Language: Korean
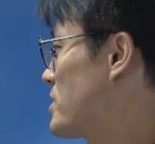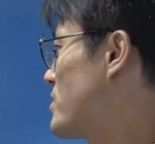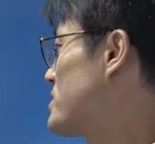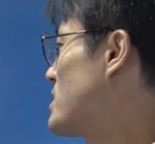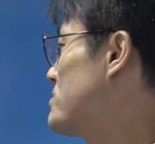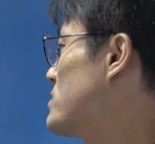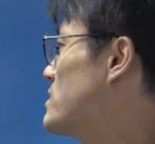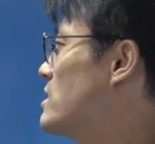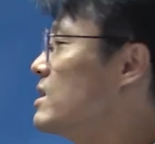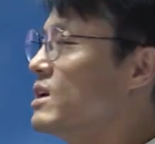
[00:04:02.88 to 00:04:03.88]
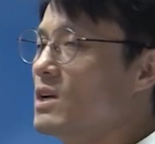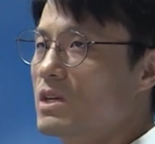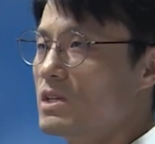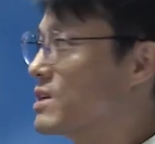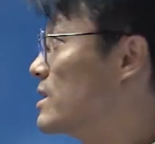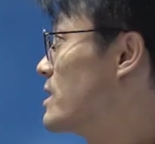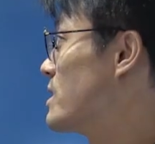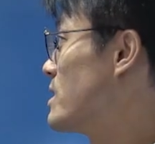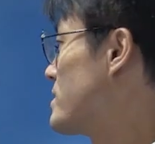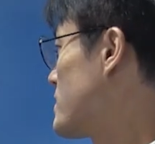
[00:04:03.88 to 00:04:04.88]
이런 사람들, 네,
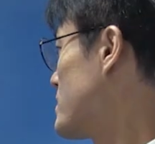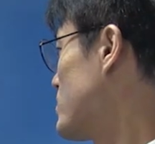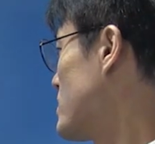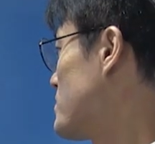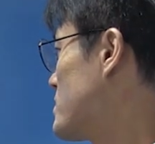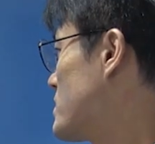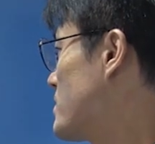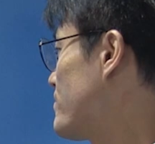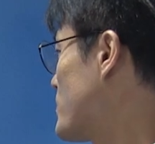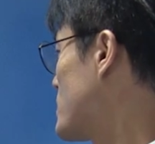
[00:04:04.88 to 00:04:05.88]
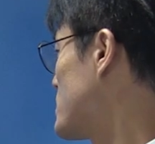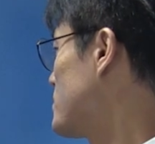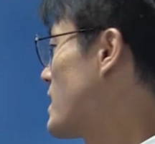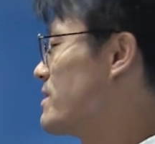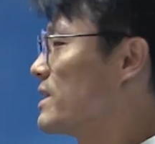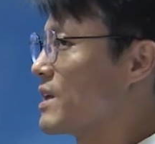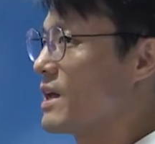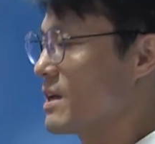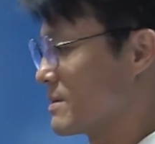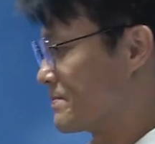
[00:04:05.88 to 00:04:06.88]
이런 사람들 이제 침해 안 되게.